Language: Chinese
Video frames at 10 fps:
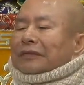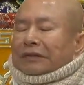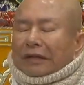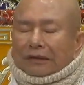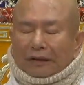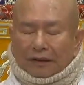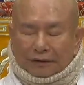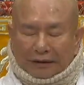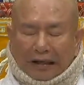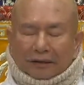家在
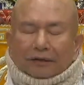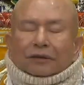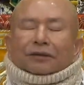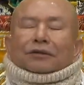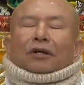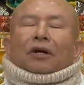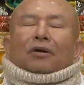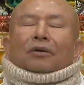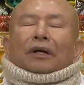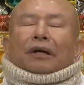家里的时
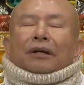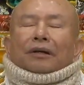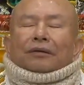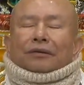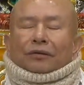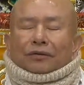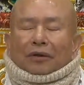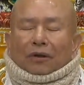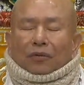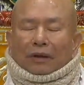候啊，你就
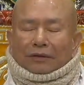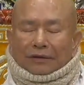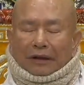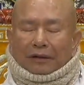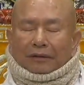要观想